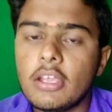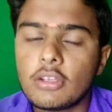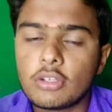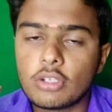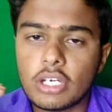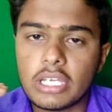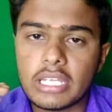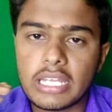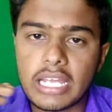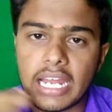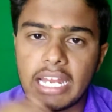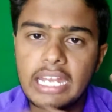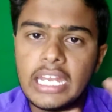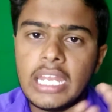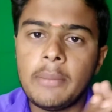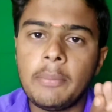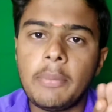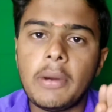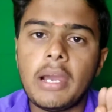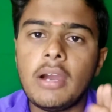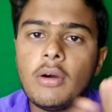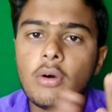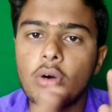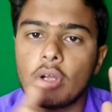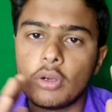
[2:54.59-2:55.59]
ஸோ இது
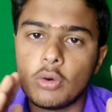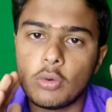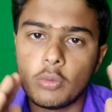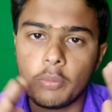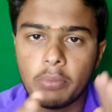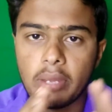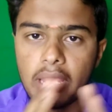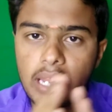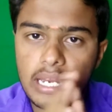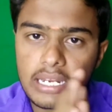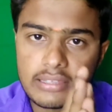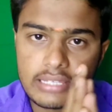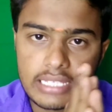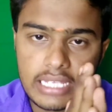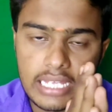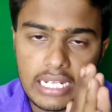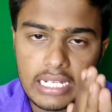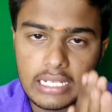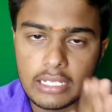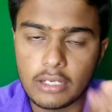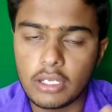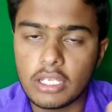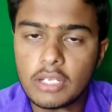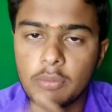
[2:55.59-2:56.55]
கண்டிப்பா ஒரு உண்மையான செயல்